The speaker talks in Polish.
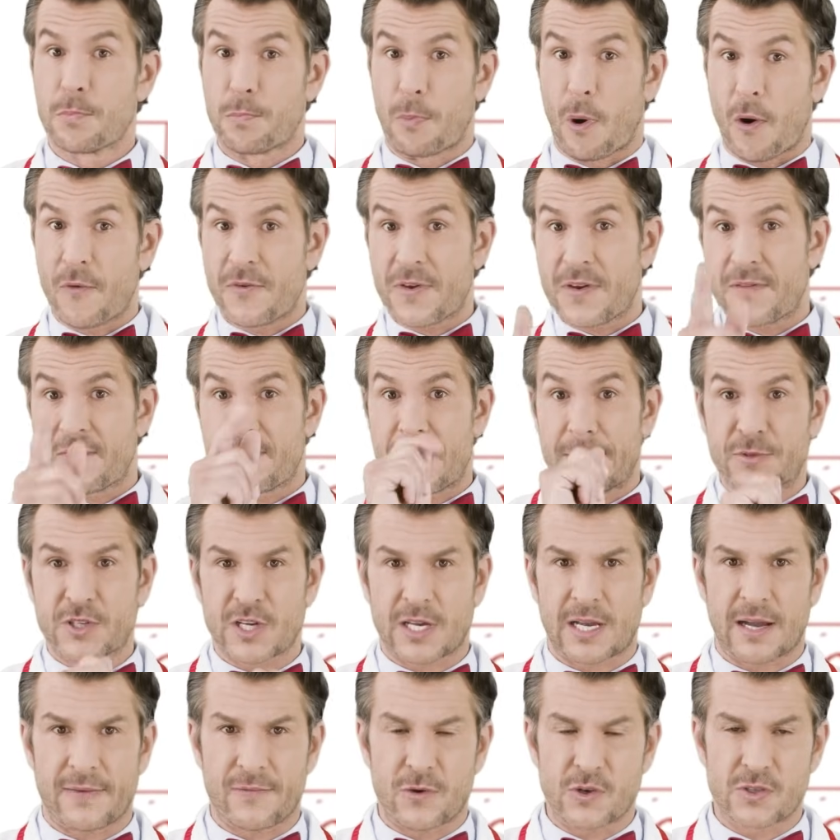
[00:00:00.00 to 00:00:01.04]
Powiem Wam
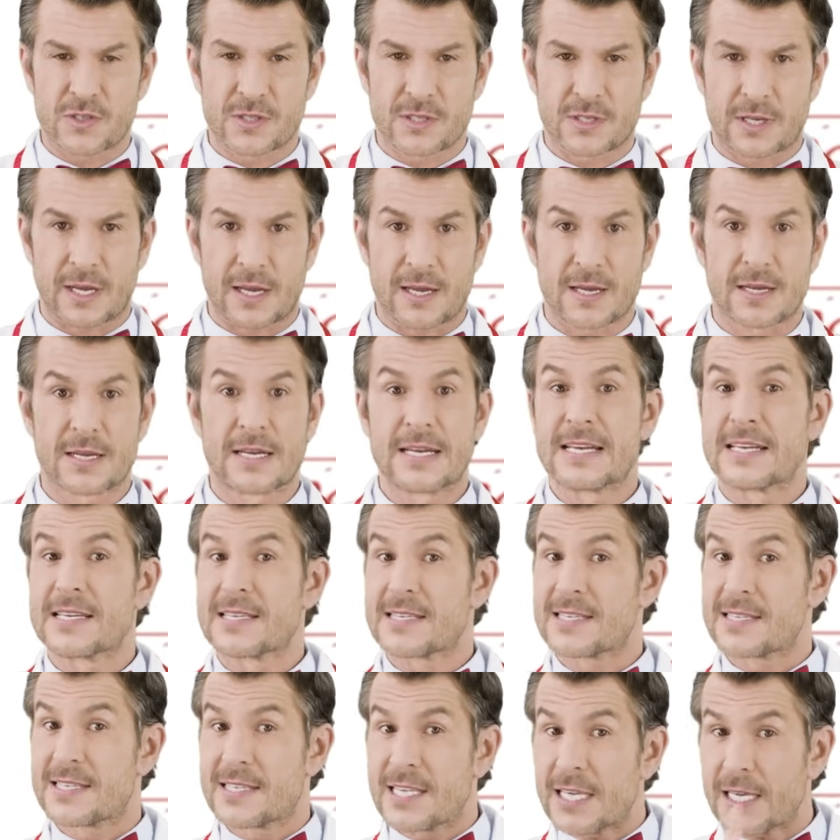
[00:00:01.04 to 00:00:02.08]
ciekawostkę.
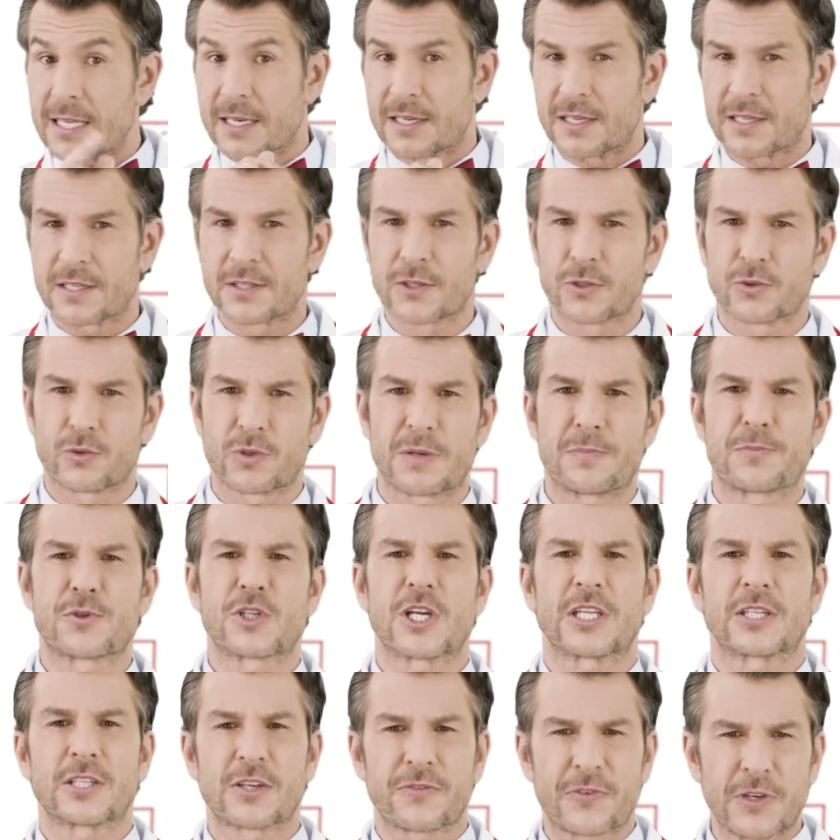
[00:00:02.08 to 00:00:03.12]
Syn, który
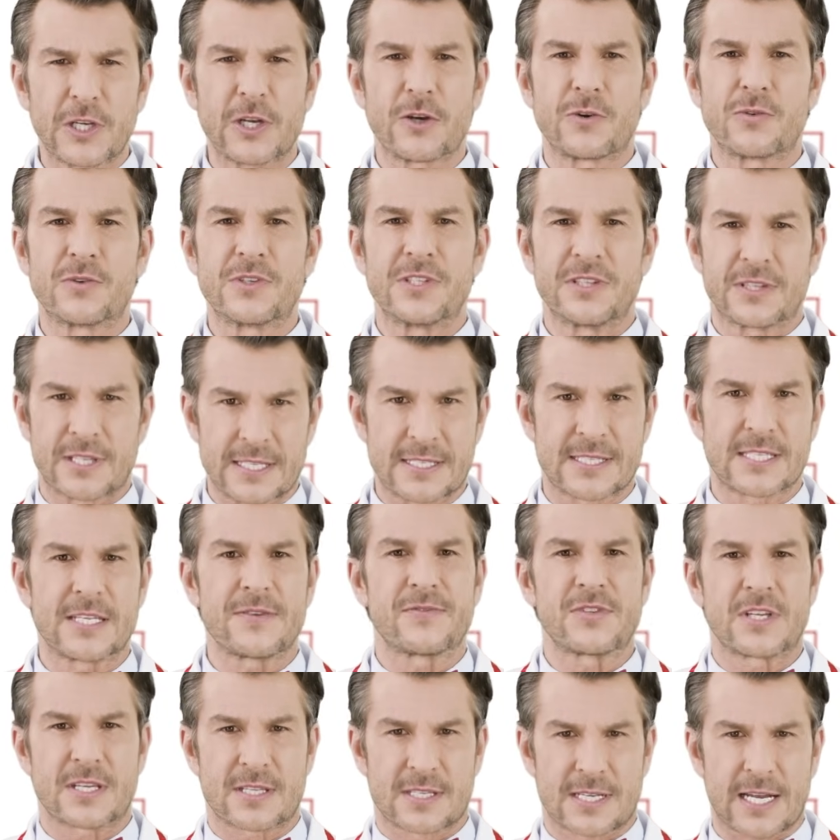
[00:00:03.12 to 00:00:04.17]
przed chwilą
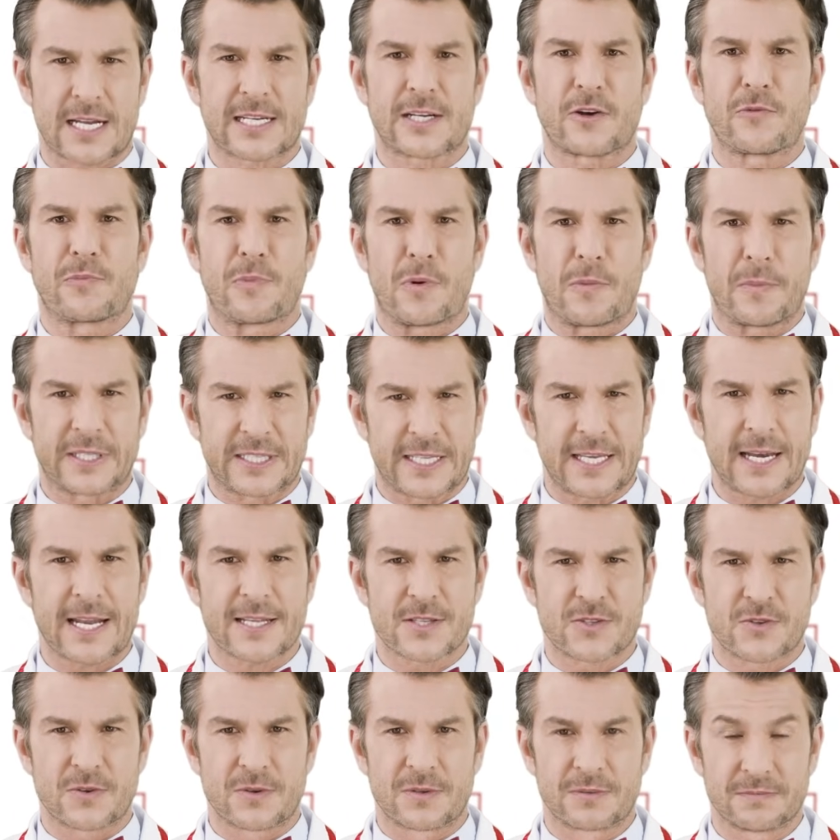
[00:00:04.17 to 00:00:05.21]
intensywnie skakał po
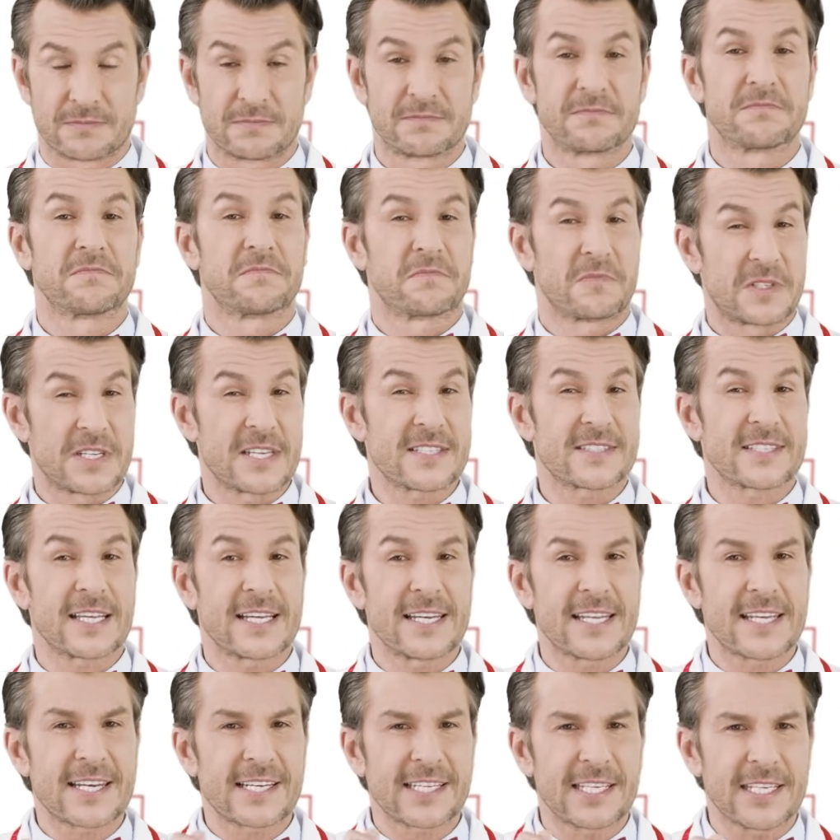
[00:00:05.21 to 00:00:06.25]
materacu, jest
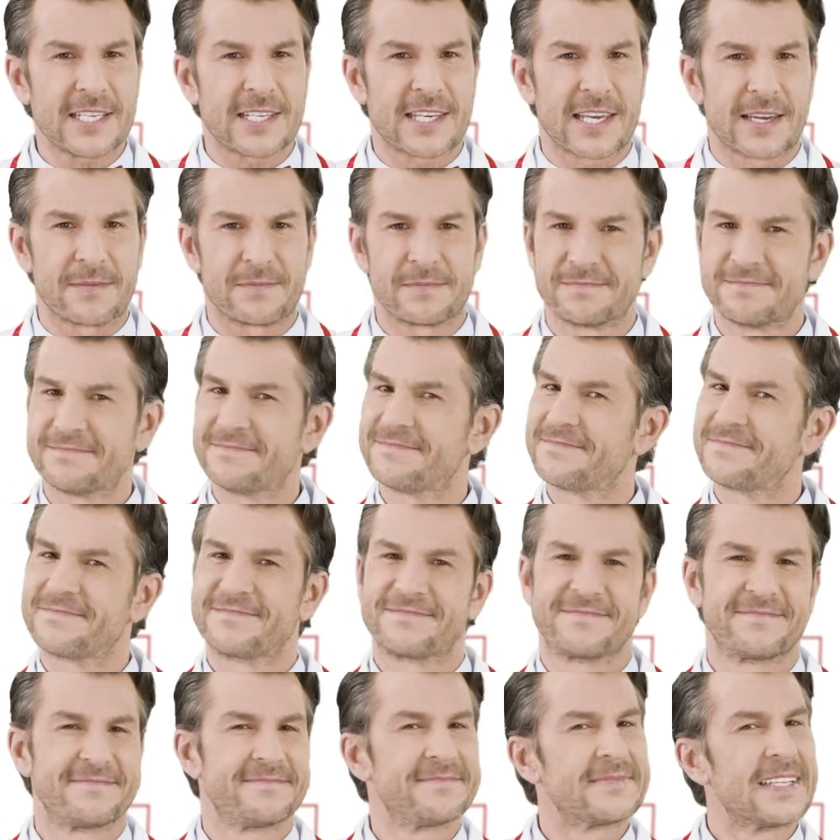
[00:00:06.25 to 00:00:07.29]
alergikiem.
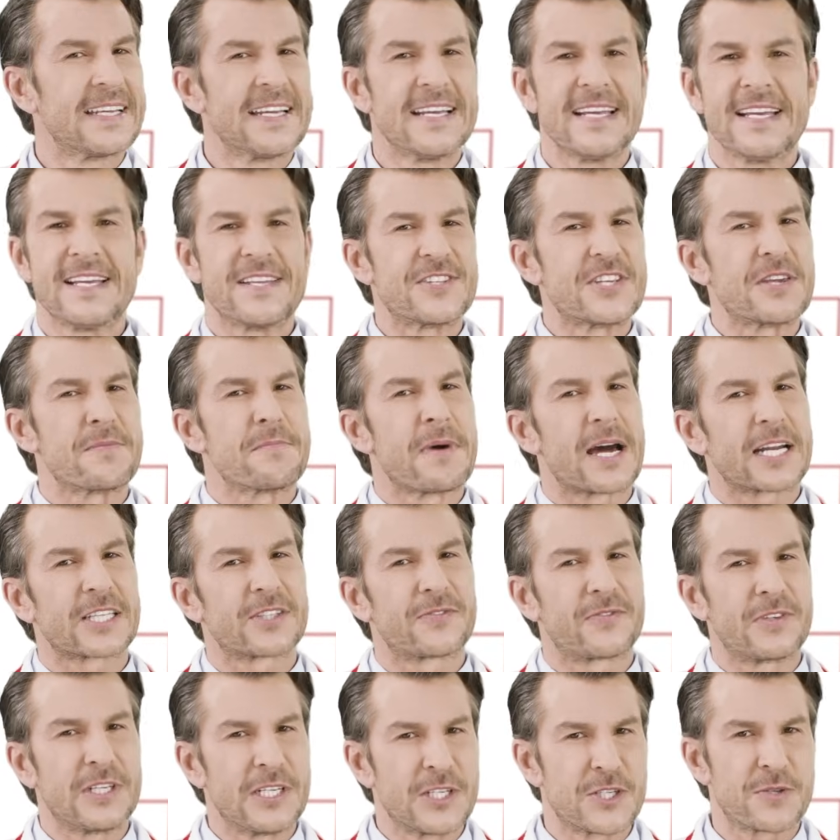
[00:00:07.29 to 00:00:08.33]
Nie
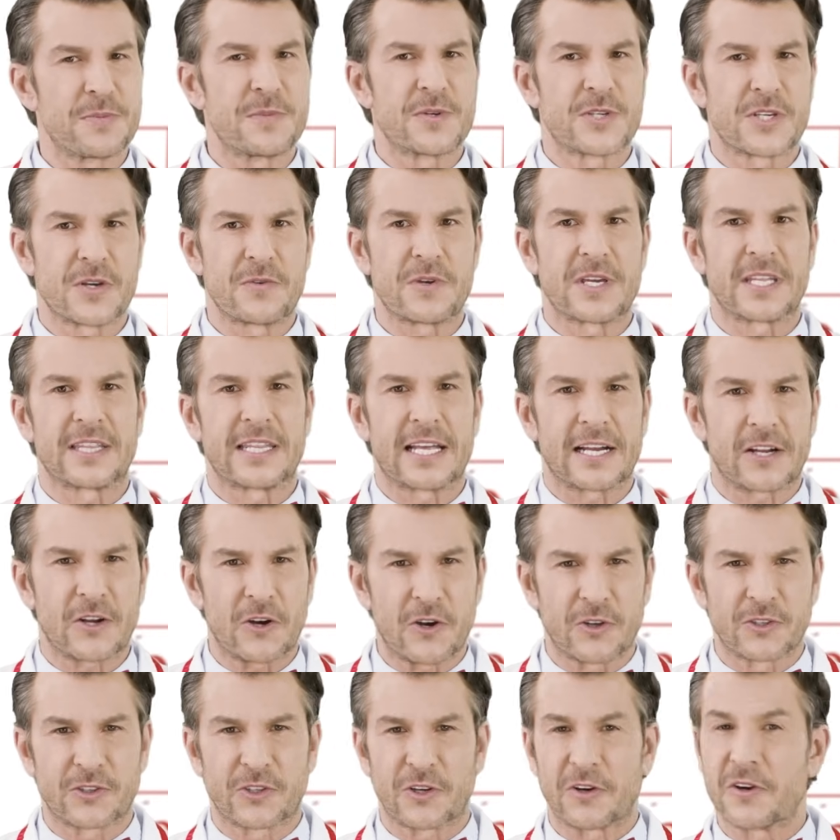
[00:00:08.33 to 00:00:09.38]
martwiliśmy się jednak
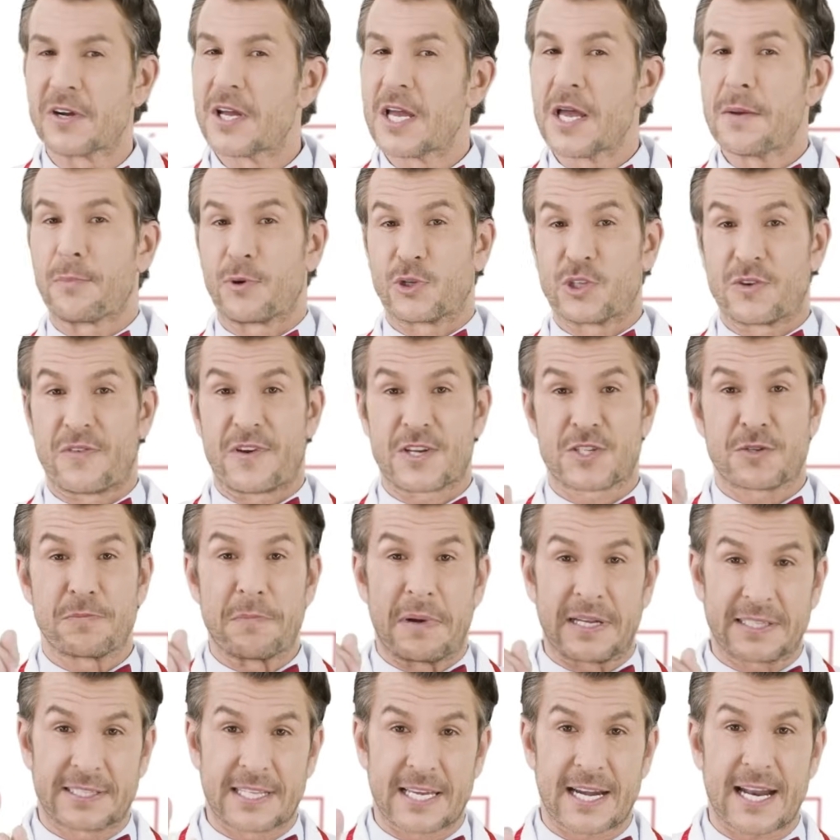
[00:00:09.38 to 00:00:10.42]
o to, ponieważ
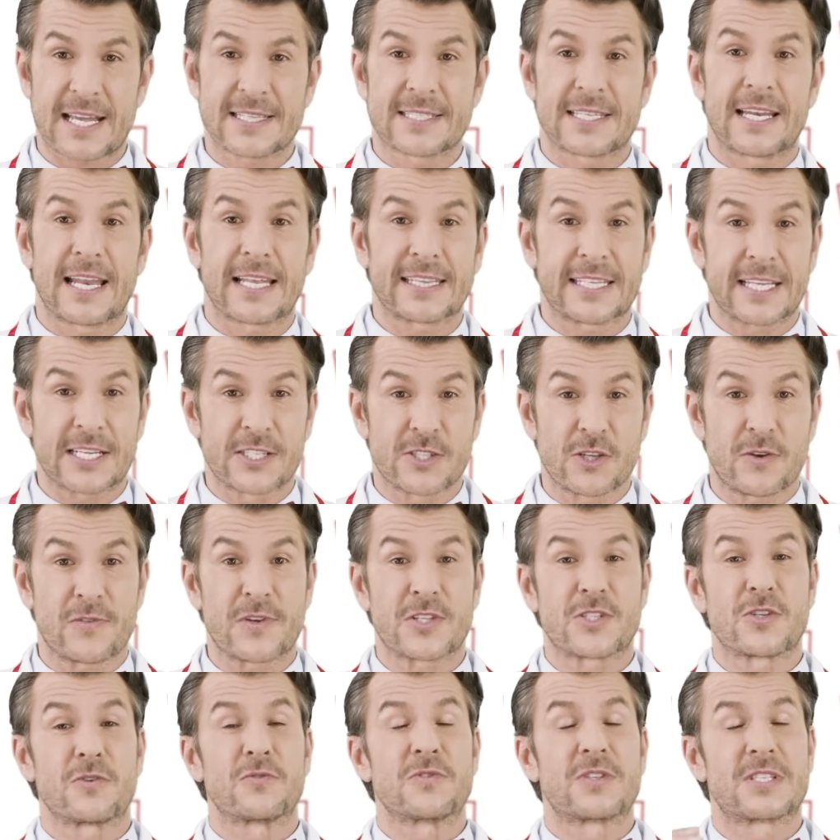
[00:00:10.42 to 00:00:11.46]
materace lateksowe
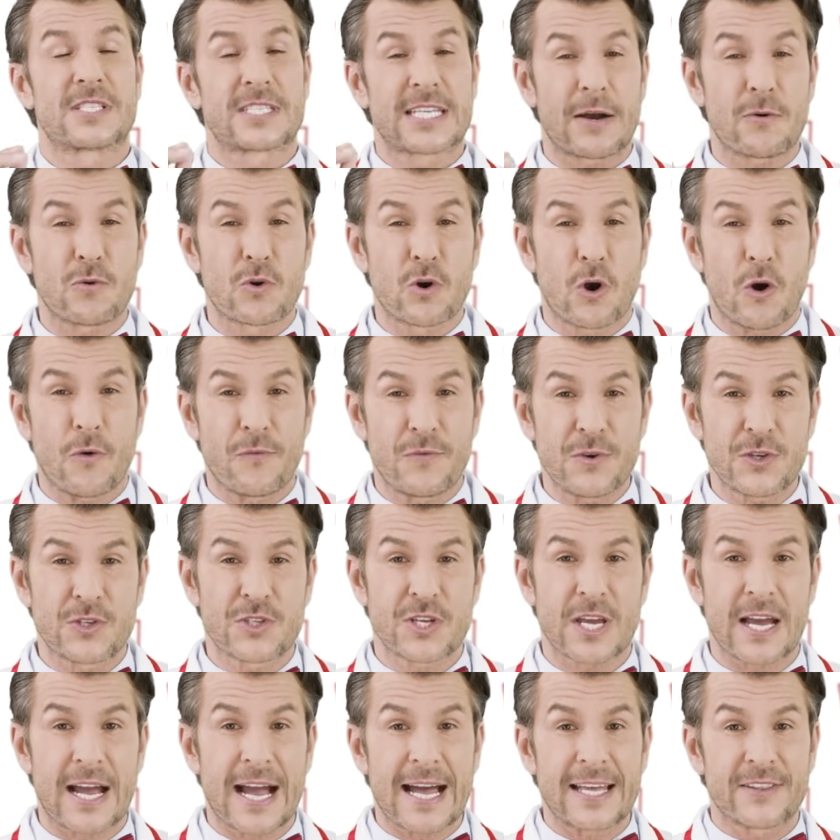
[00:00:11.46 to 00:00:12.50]
są
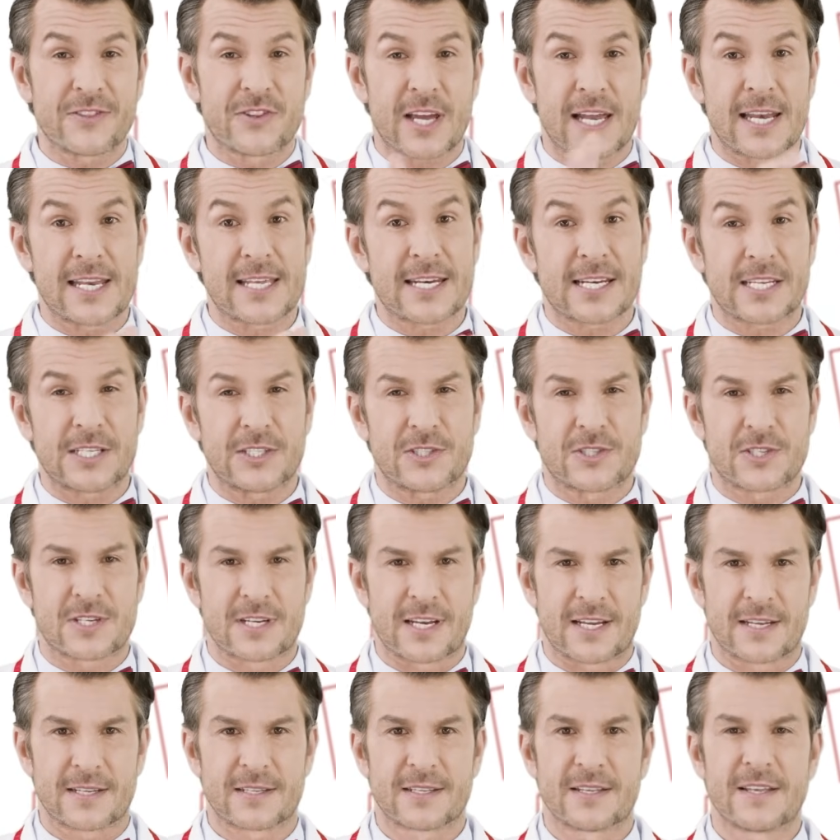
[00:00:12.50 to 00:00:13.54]
całkowicie antyalergiczne.